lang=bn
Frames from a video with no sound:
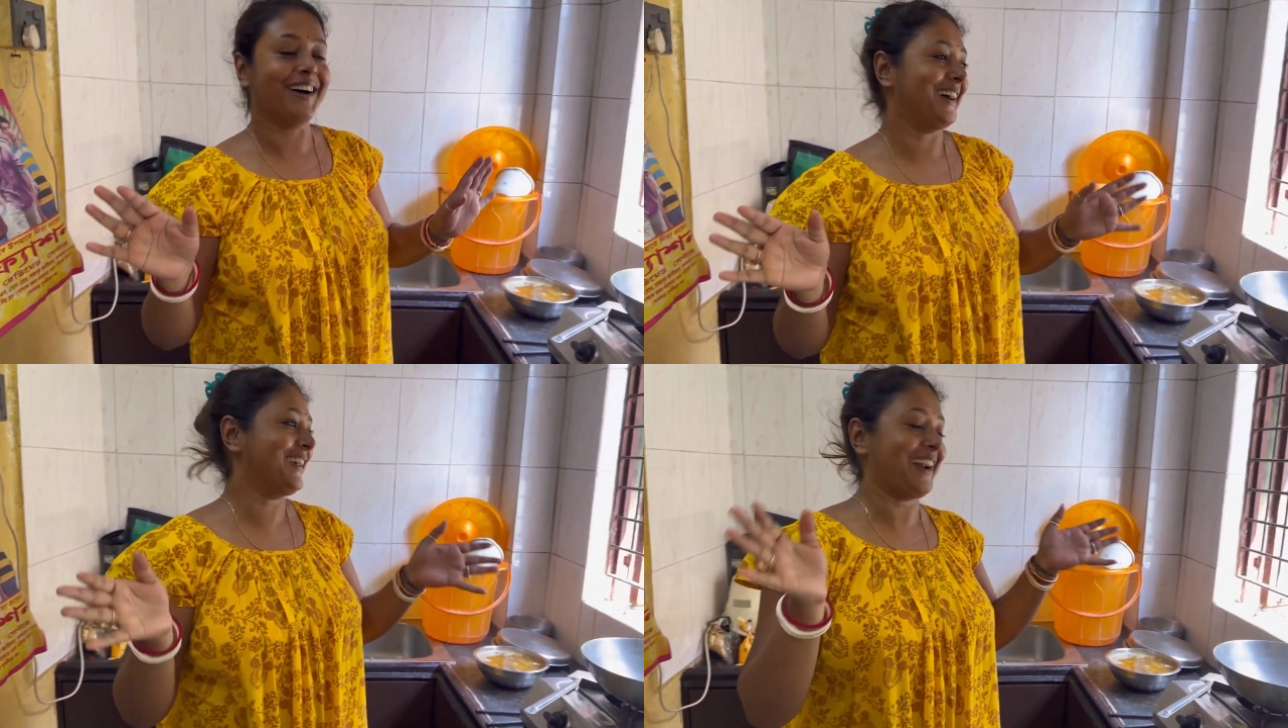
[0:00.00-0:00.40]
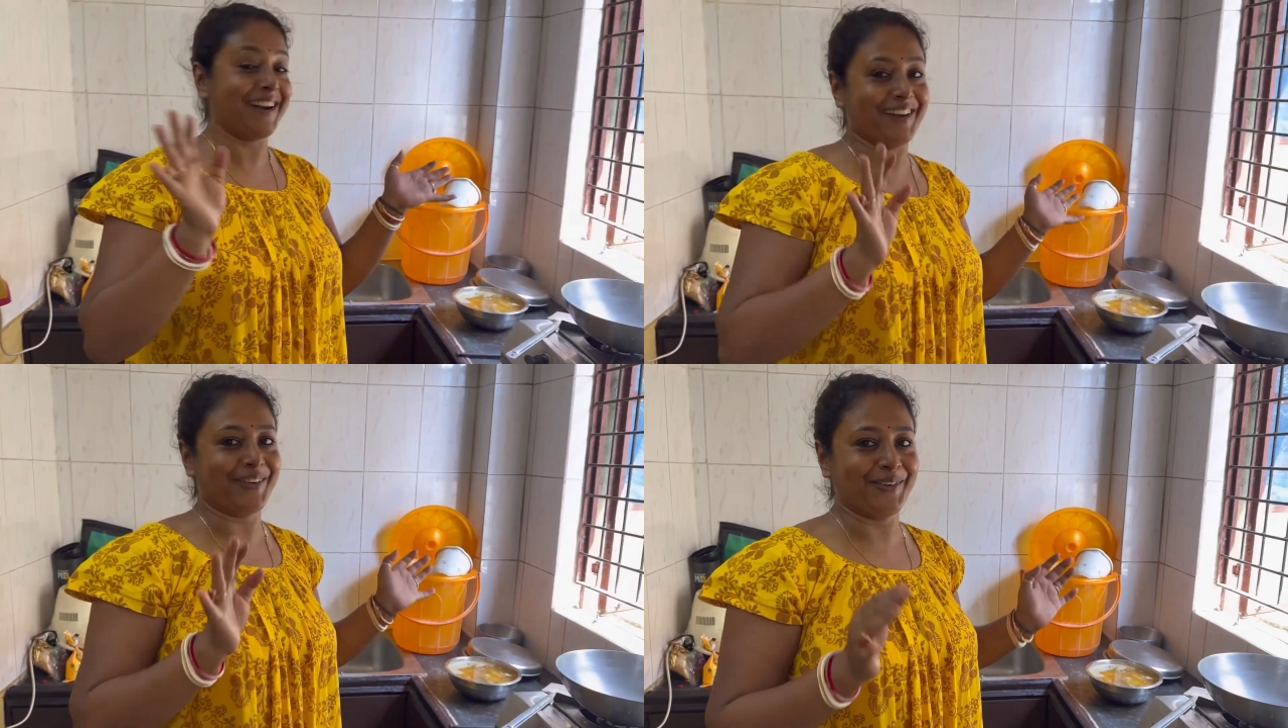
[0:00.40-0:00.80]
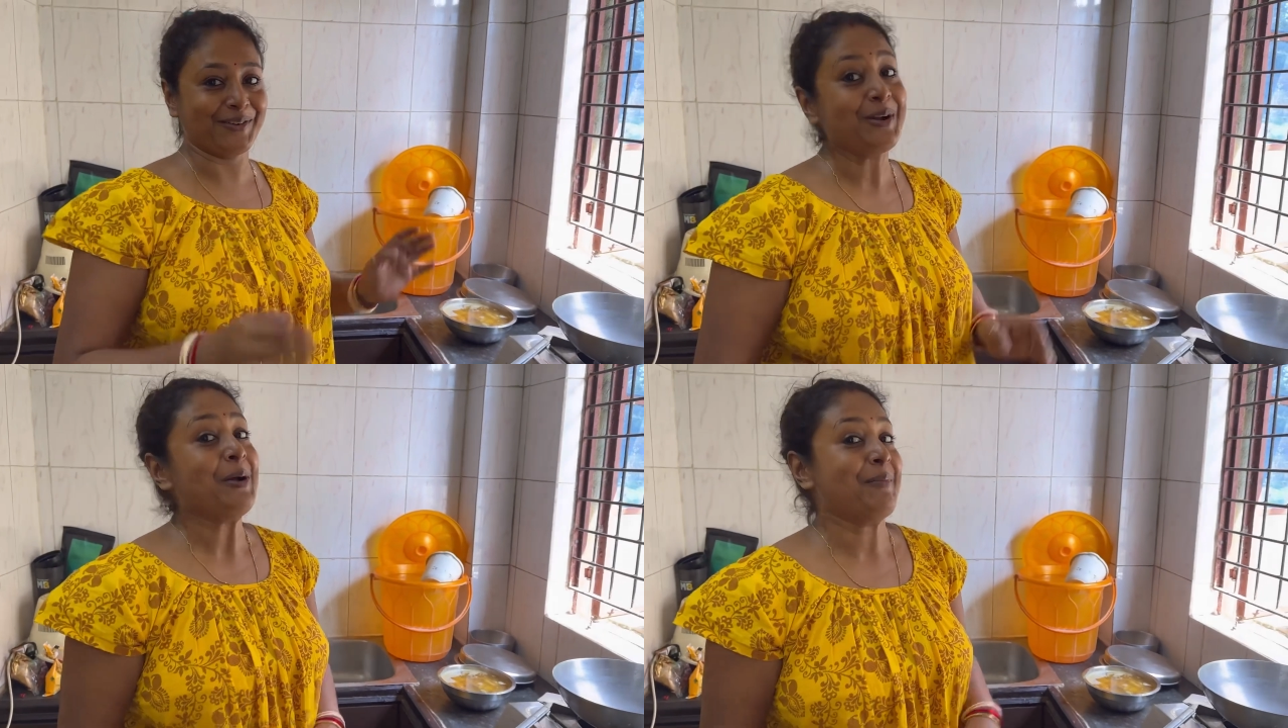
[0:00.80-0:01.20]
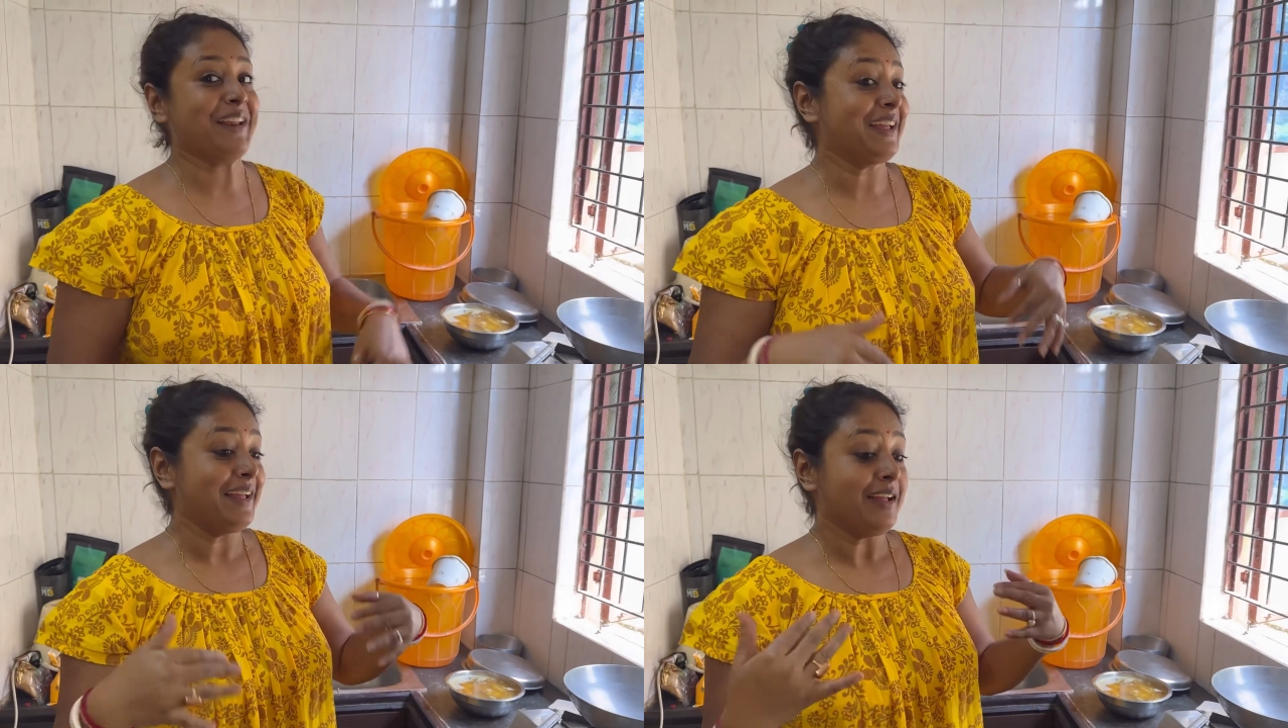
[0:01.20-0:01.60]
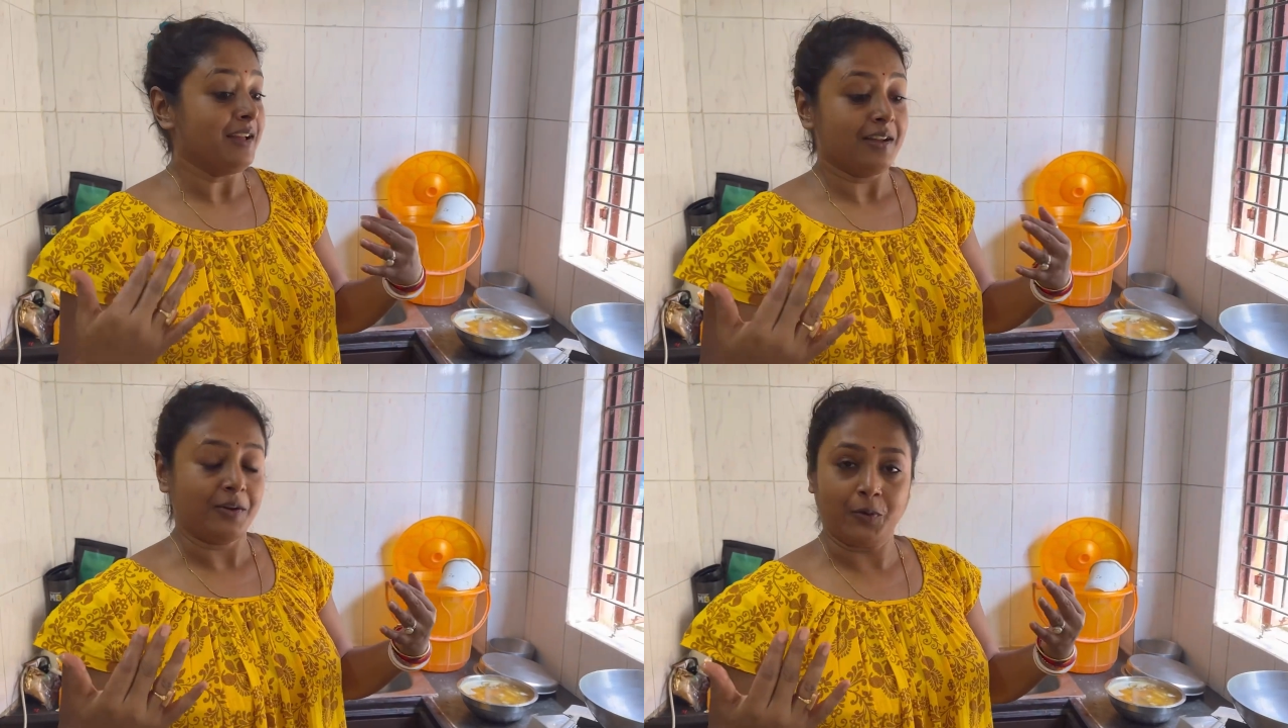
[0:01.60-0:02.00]
আর রান্না করো মানে
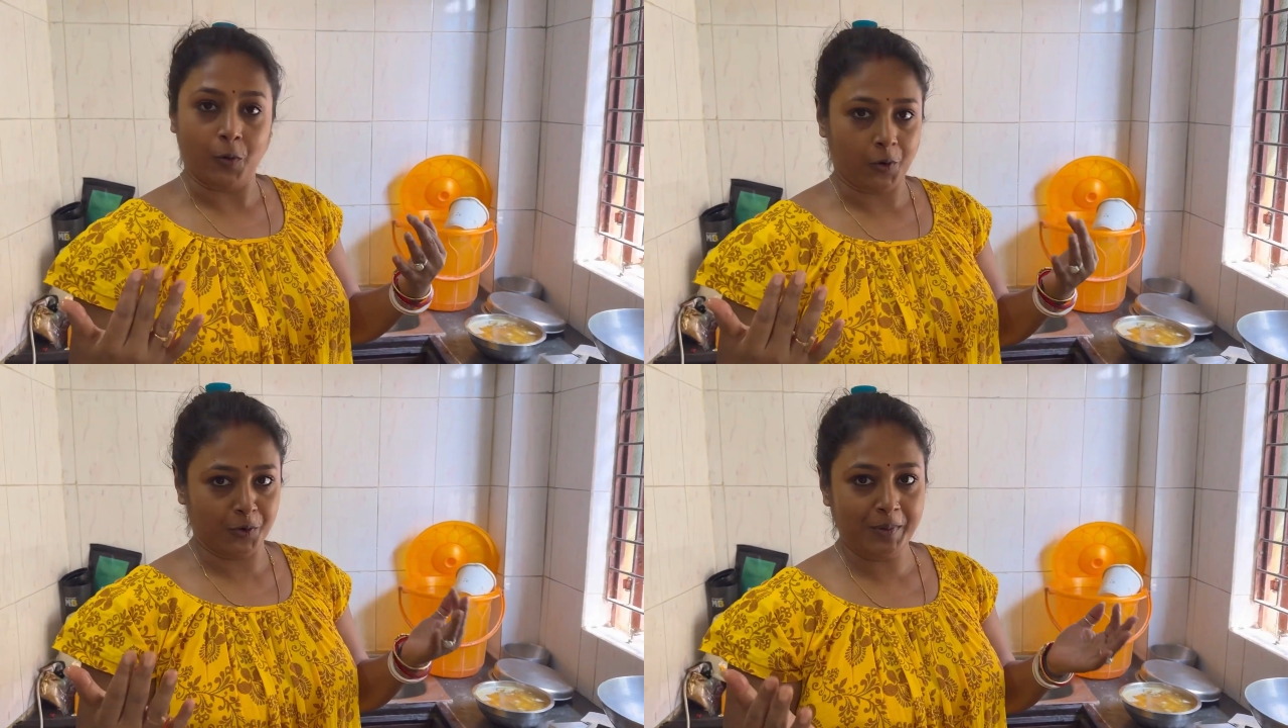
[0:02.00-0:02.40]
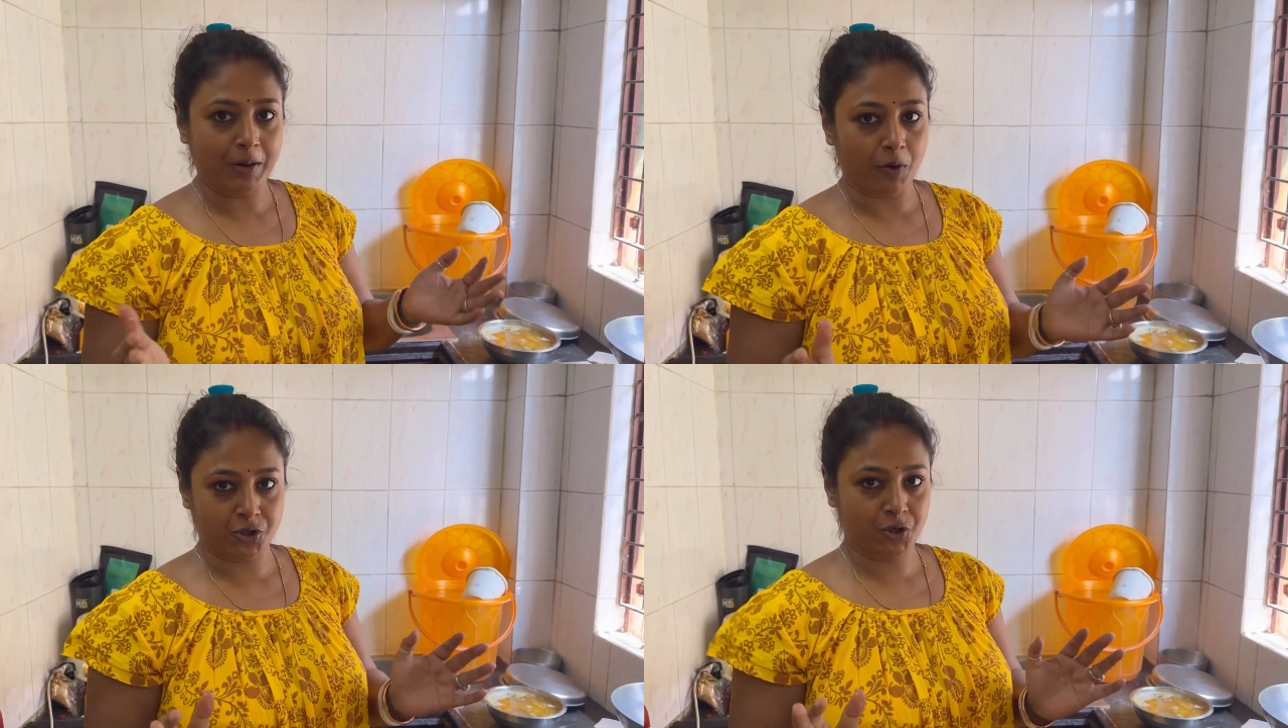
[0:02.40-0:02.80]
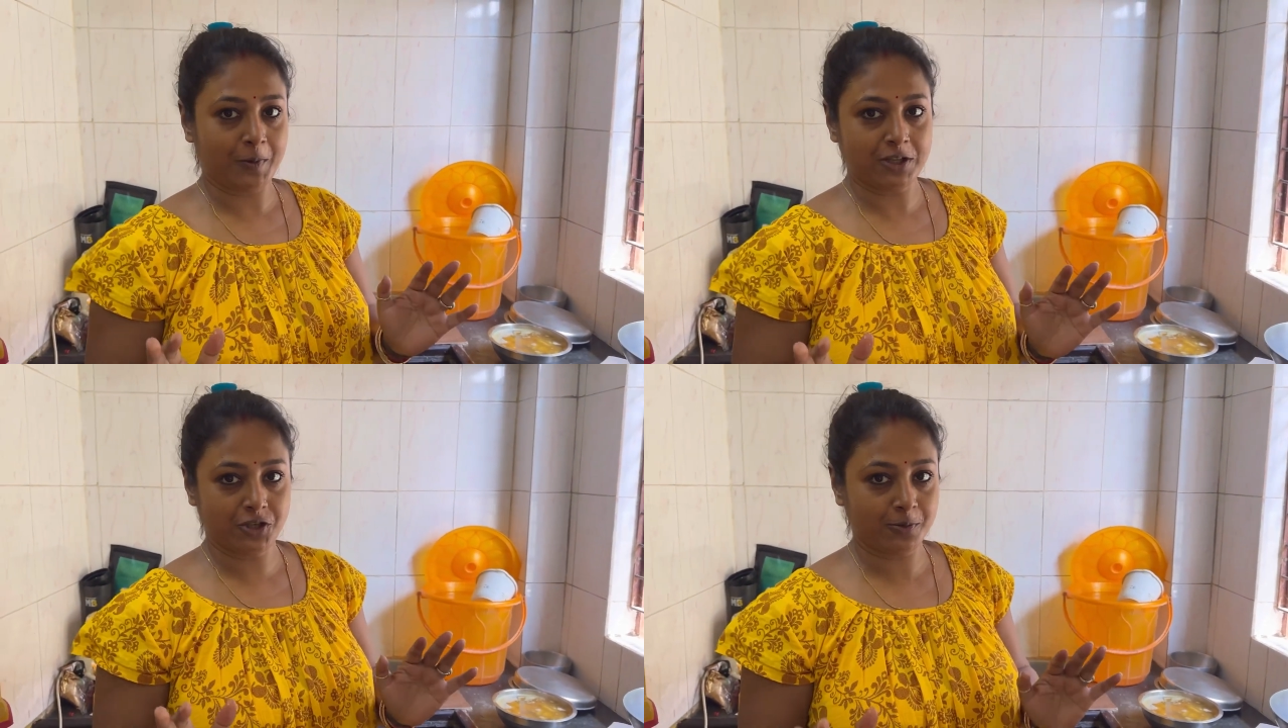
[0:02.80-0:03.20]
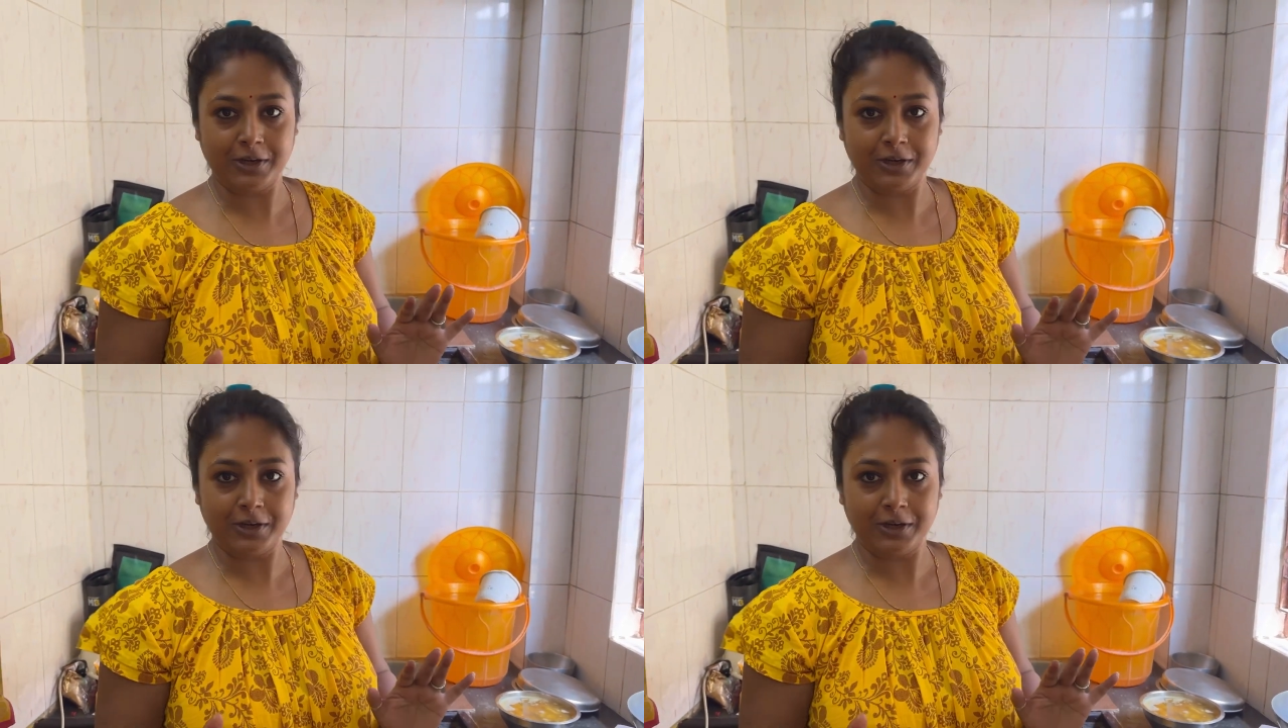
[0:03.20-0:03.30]
গরমে কষ্ট পাচ্ছ